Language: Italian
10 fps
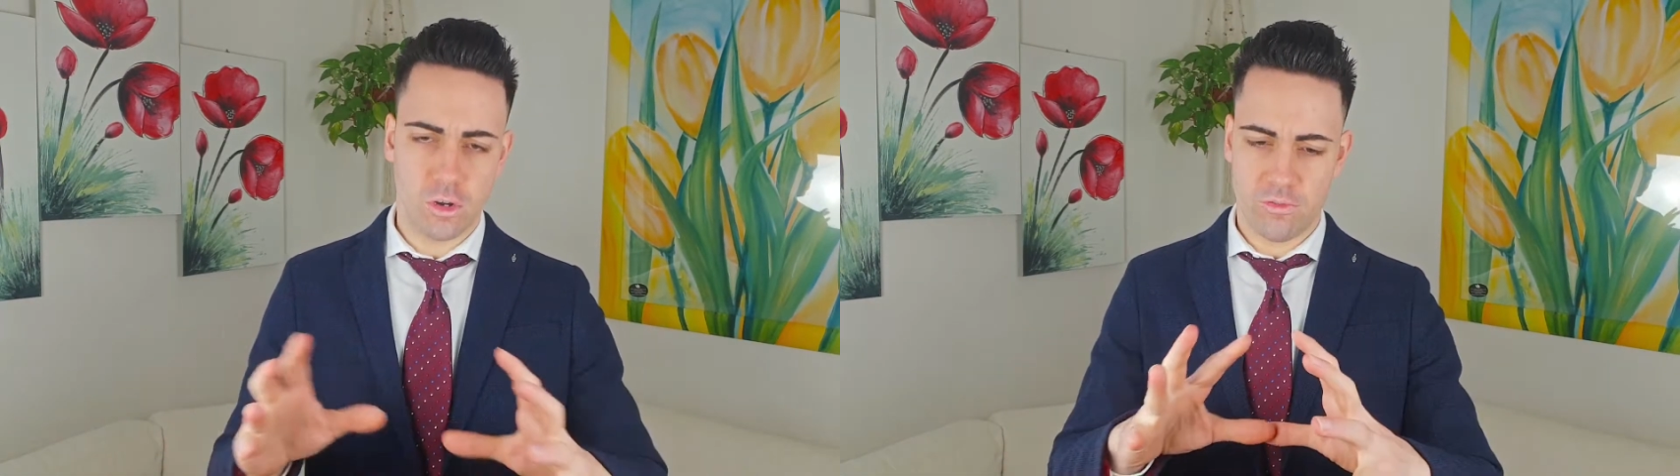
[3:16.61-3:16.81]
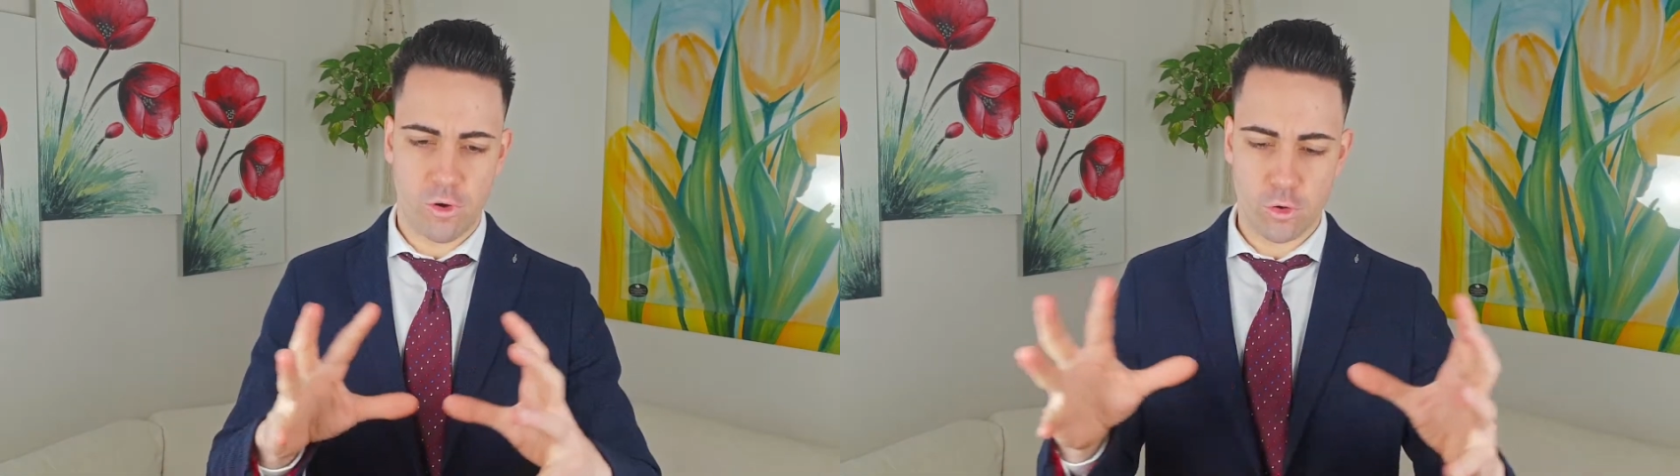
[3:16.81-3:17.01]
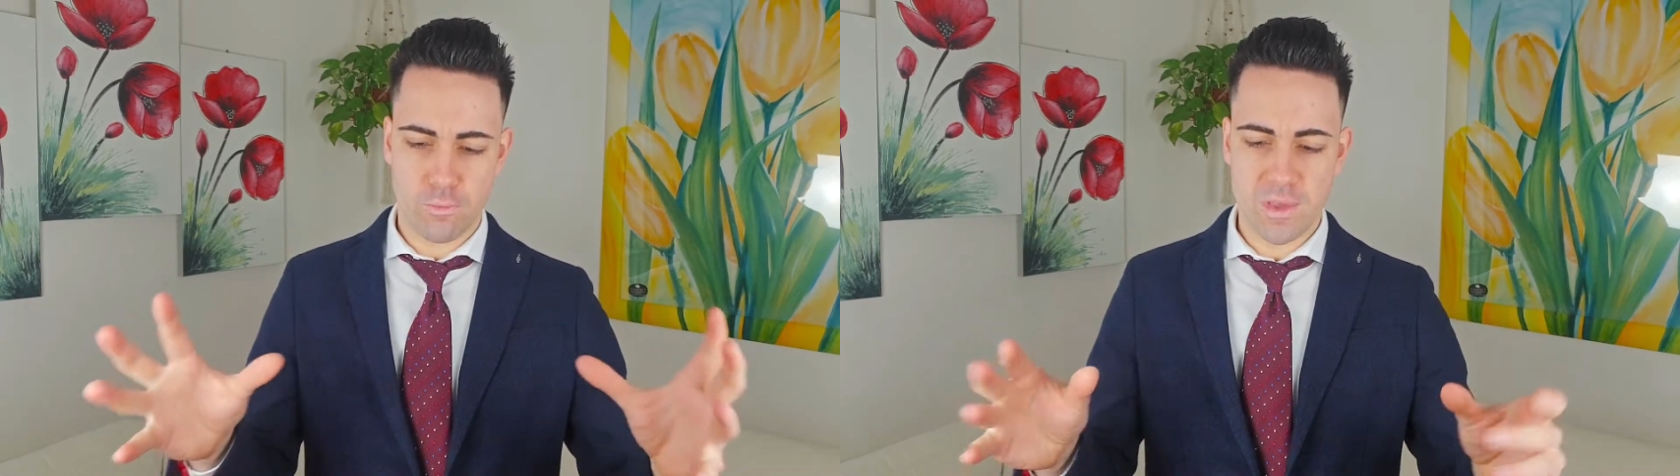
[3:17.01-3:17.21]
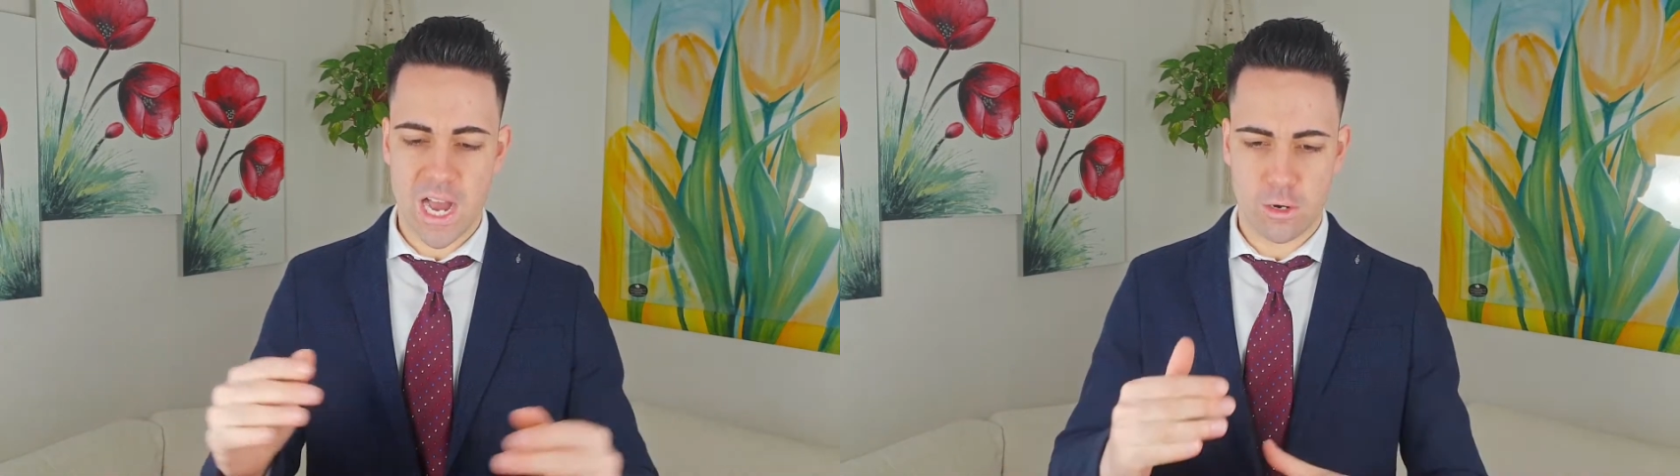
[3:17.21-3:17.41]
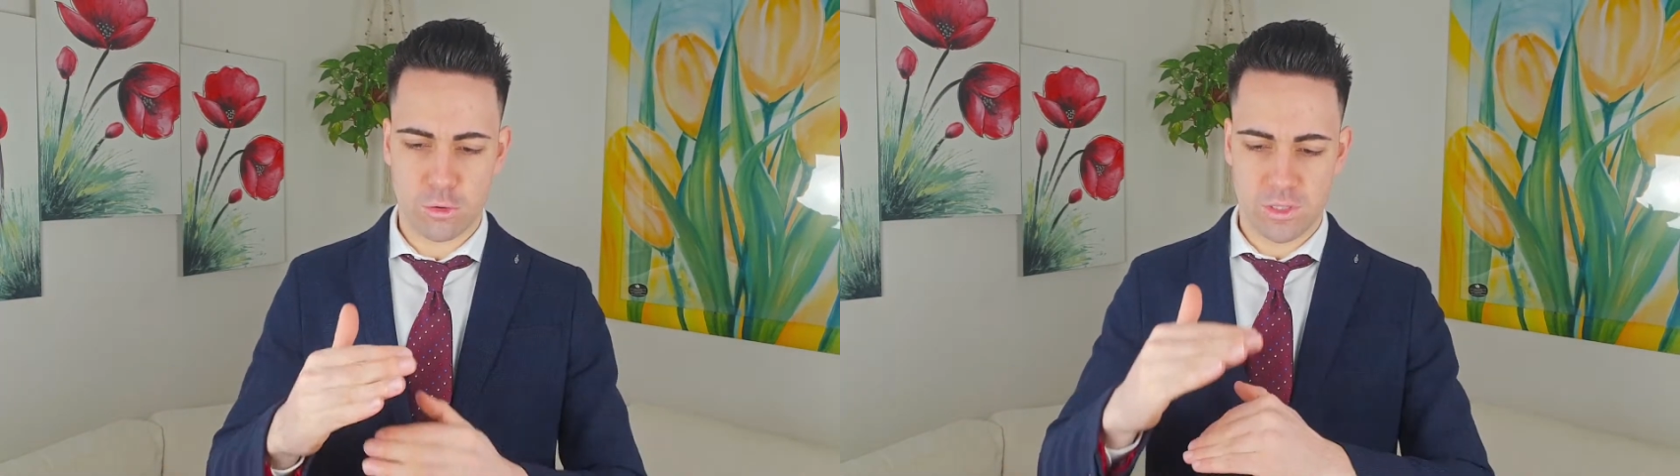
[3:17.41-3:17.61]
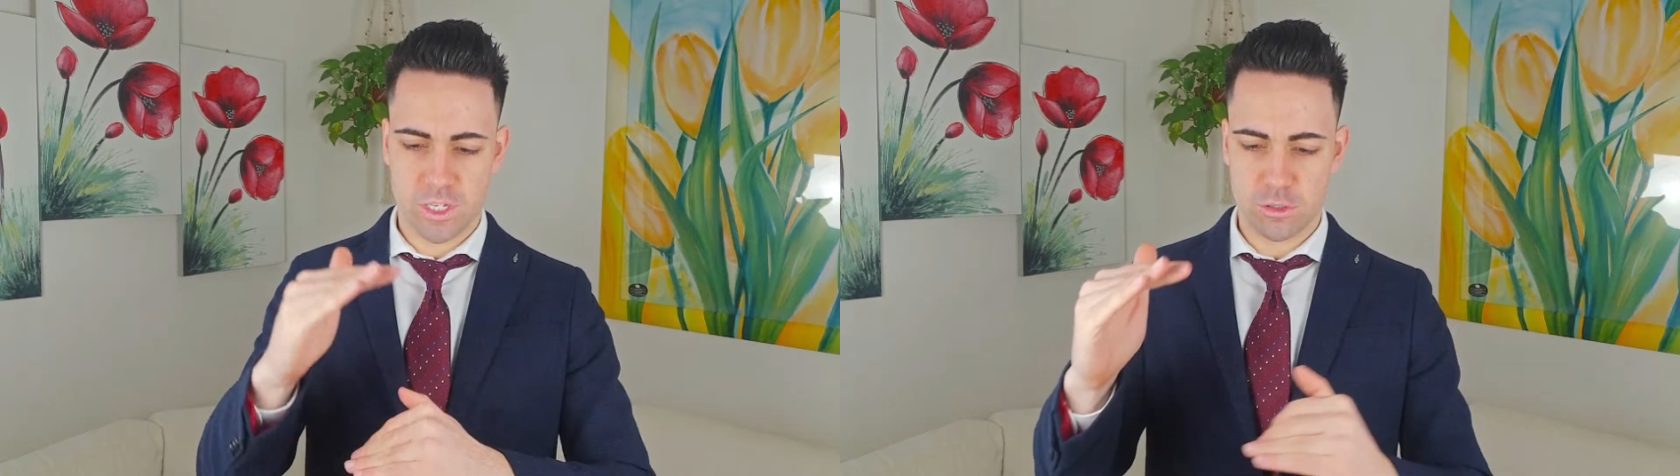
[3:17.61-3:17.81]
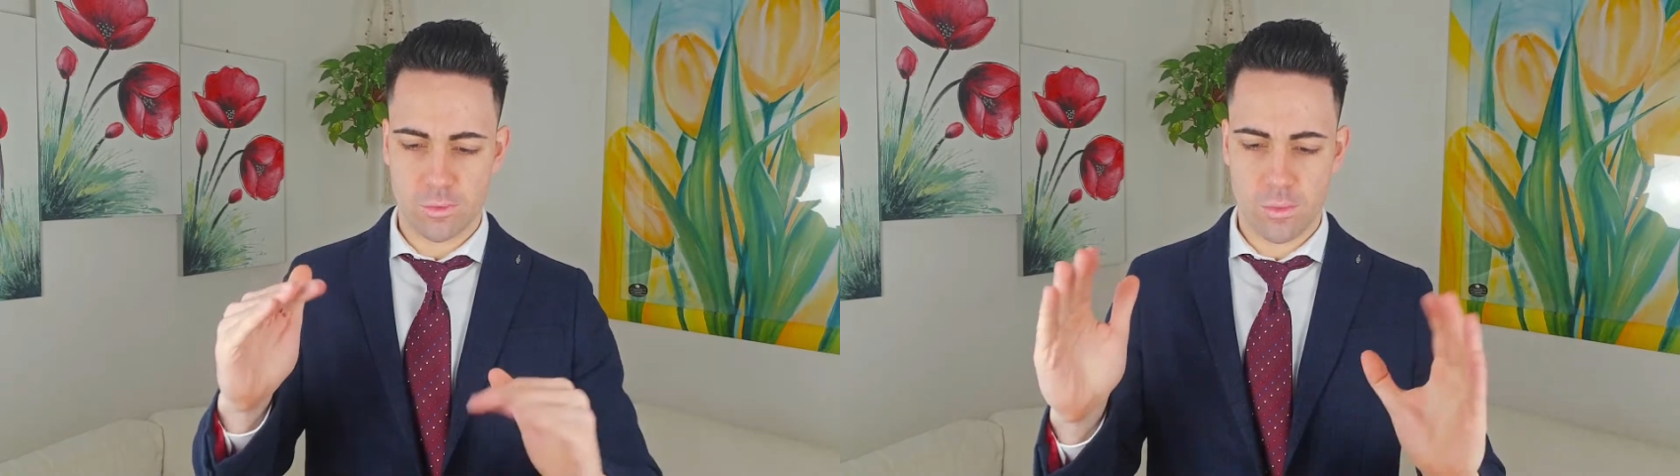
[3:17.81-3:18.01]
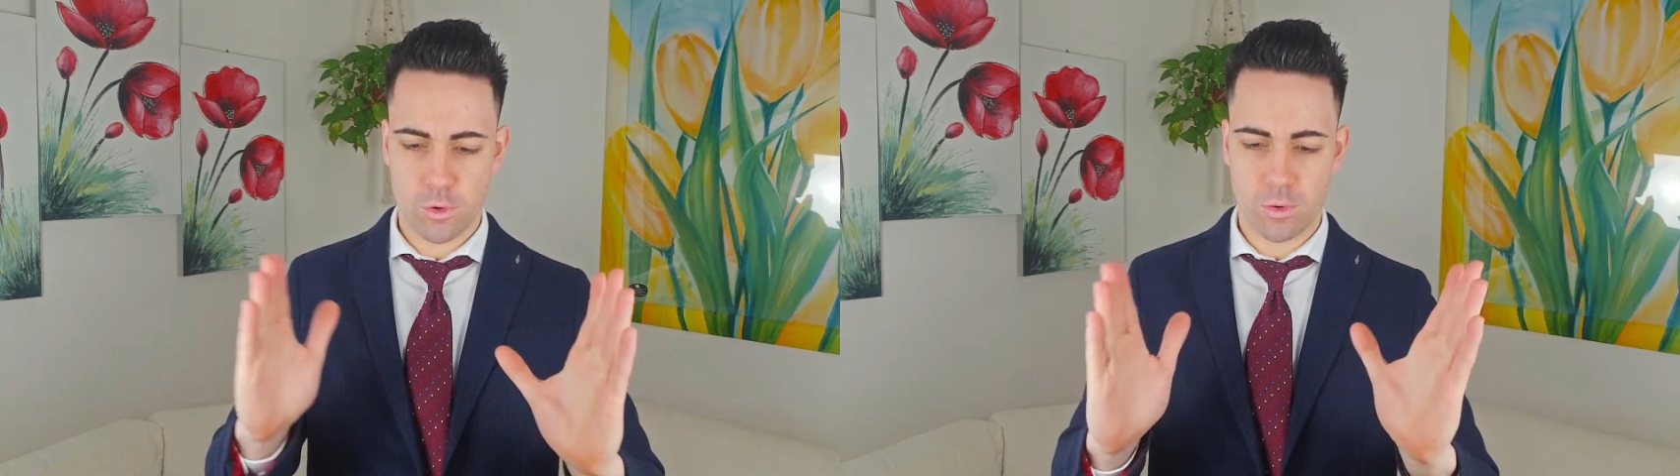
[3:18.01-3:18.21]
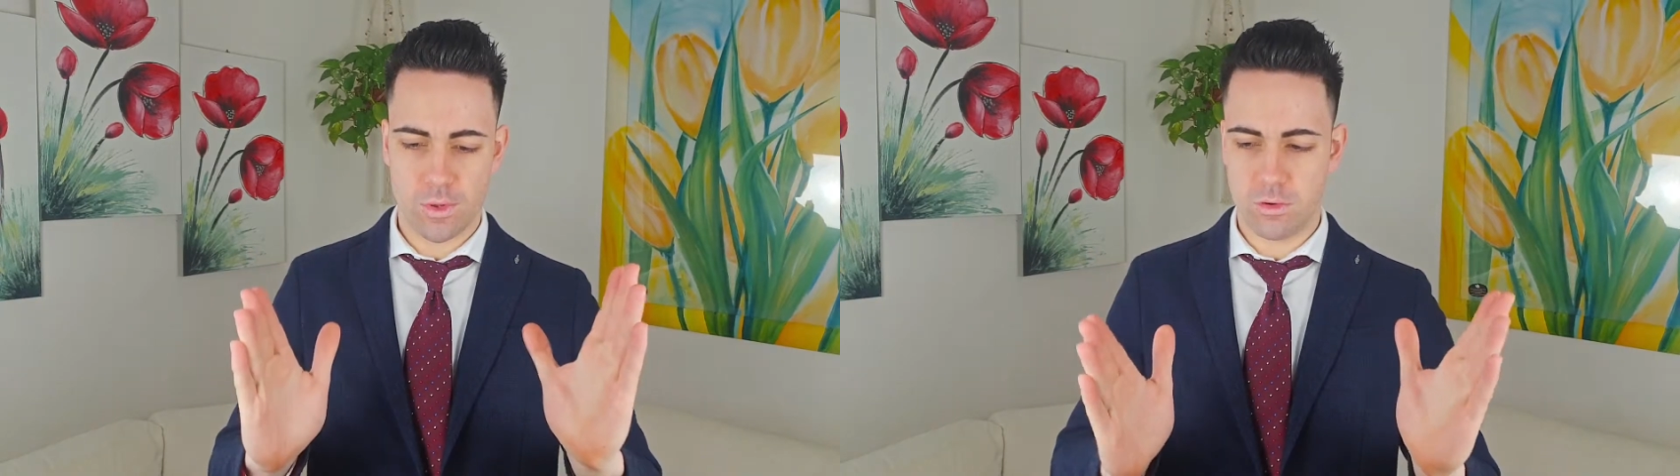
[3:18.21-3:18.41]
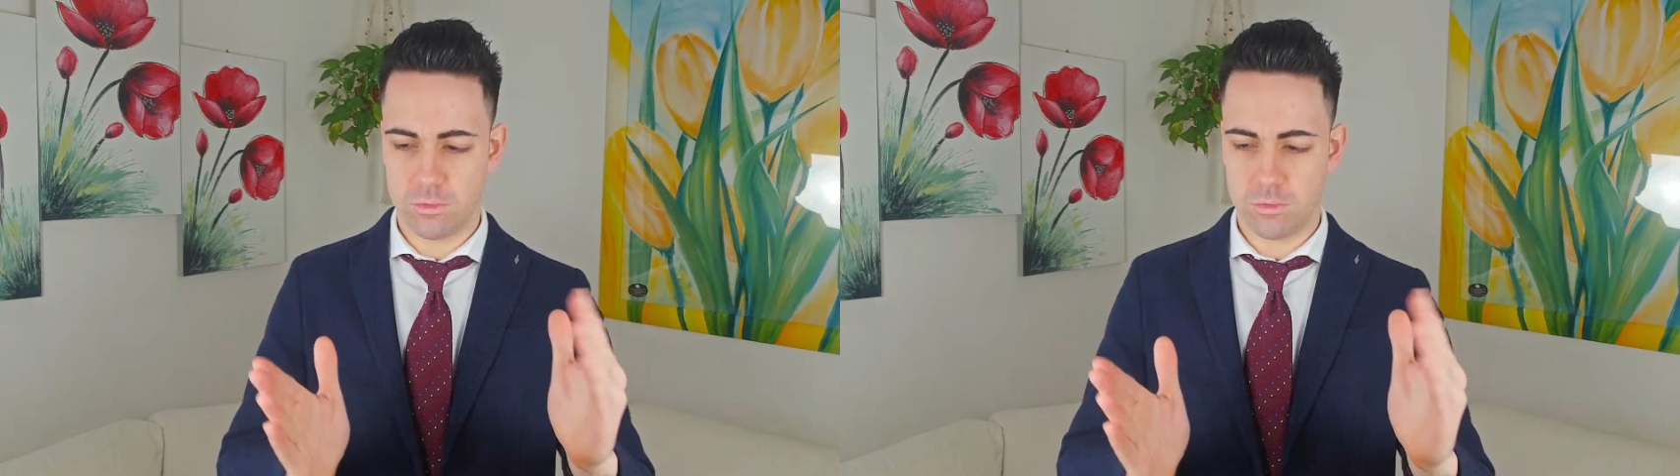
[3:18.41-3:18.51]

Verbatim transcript: Il foglio bianco, inteso proprio come